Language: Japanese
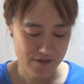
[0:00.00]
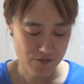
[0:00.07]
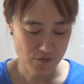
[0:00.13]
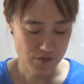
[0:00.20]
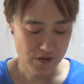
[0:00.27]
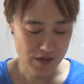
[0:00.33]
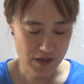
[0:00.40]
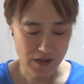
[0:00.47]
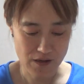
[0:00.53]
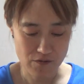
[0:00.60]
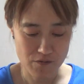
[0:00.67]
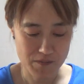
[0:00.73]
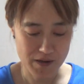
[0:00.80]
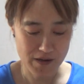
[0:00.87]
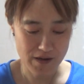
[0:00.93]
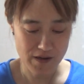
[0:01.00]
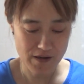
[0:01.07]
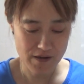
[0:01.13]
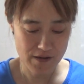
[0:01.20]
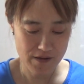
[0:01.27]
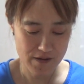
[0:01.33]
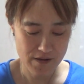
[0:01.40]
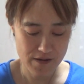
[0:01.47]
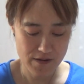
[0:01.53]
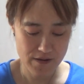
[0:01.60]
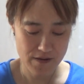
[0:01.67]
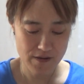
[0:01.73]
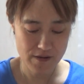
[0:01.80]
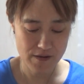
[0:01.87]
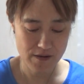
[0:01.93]
大きなこのバナナ最
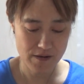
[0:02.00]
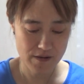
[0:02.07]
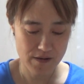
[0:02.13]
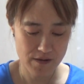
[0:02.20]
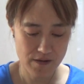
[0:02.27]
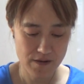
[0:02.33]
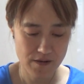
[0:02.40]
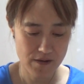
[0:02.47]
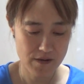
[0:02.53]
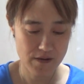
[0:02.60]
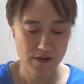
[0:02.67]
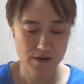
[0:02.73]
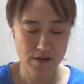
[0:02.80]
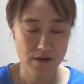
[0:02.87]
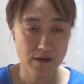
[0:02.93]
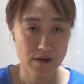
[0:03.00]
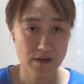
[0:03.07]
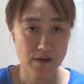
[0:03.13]
近のうは今まで